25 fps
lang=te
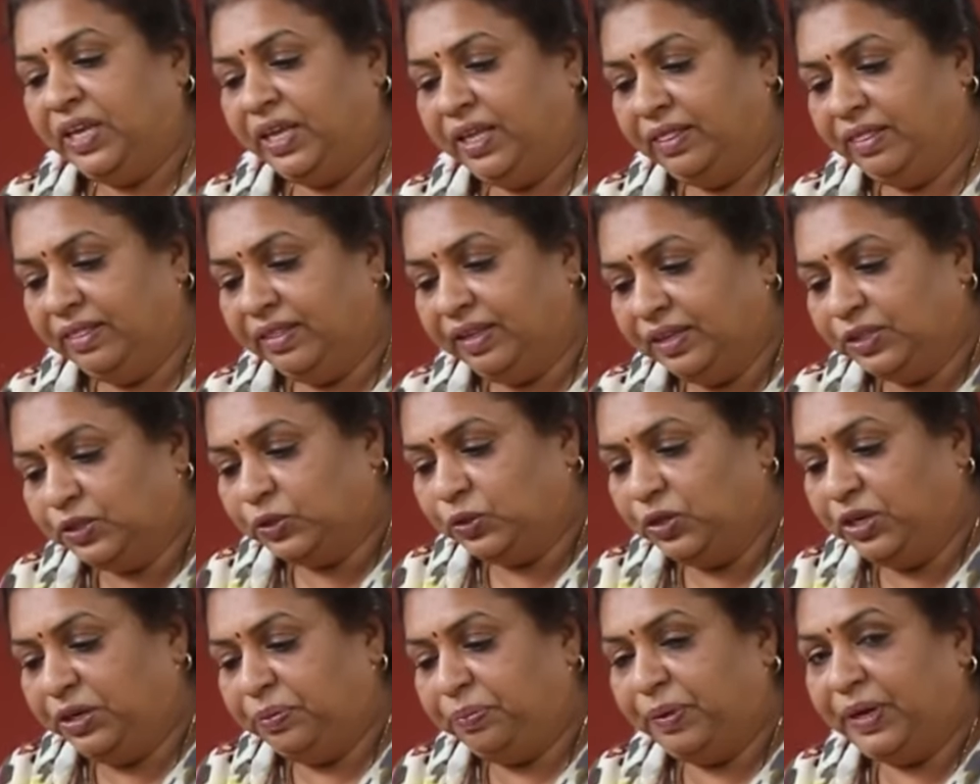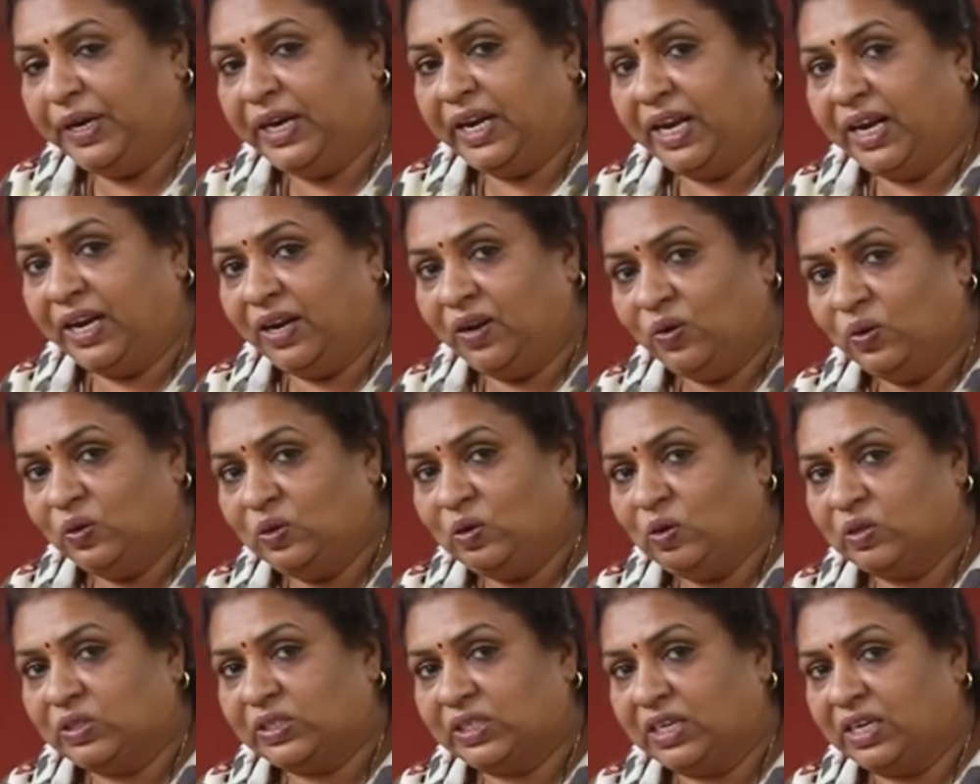ఇంత సున్నిపిండి ఎన్ని
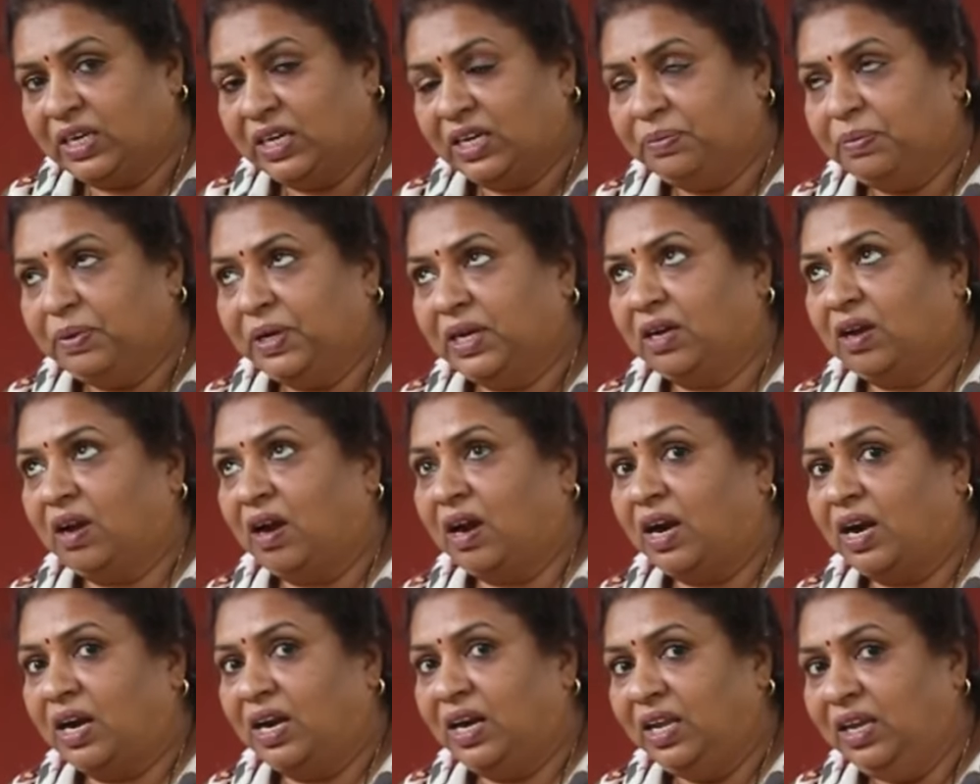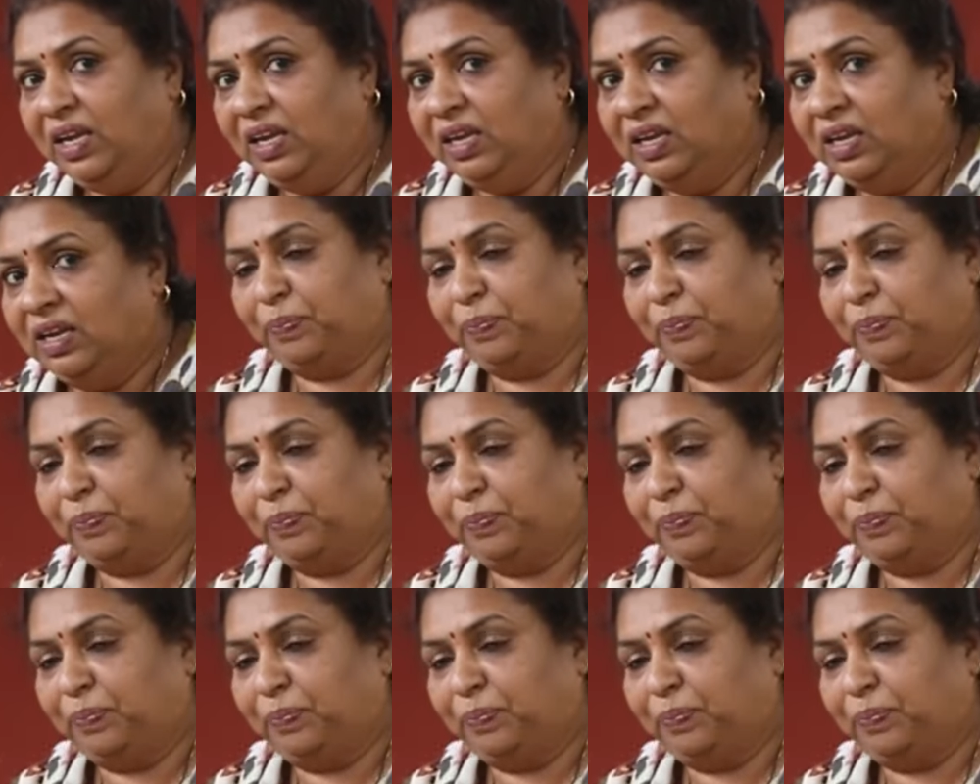రోజులు వస్తుందంటే మనకు ఆడలి